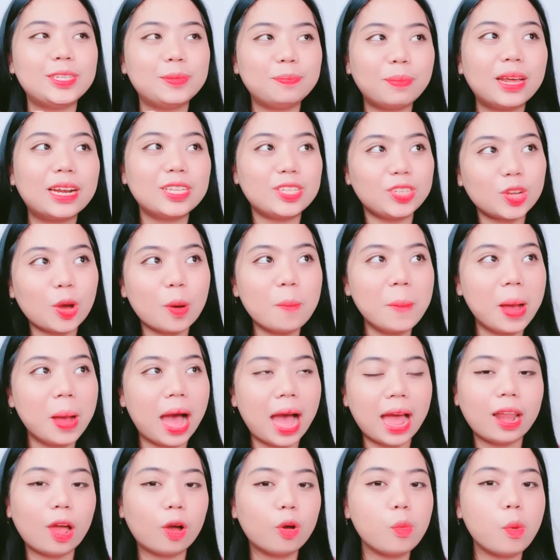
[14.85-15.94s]

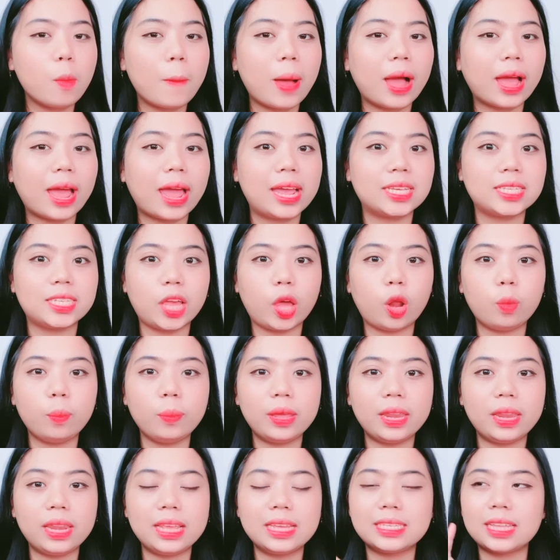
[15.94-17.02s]
percobaan aku memakai
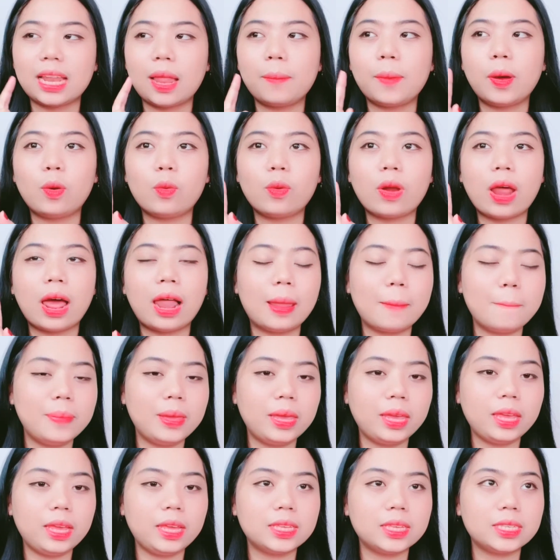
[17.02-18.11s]
serum ini selama kurang
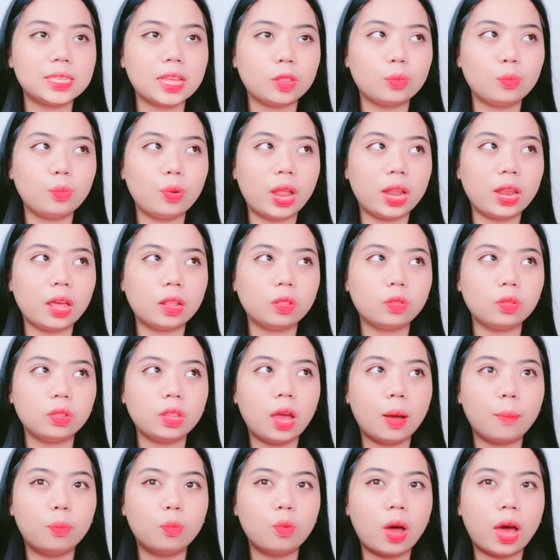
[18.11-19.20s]
lebih satu bulan atau
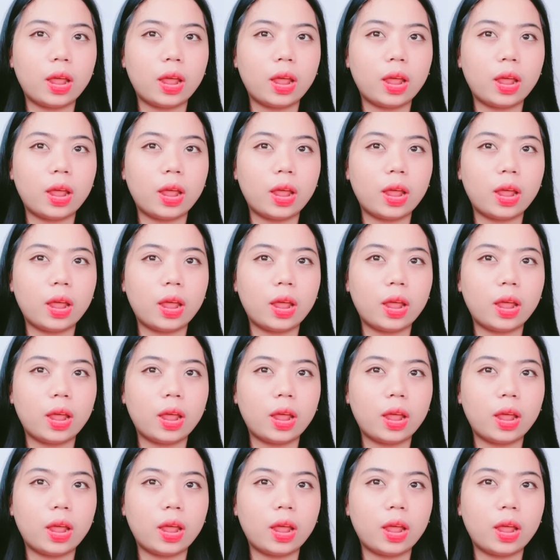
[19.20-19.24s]
30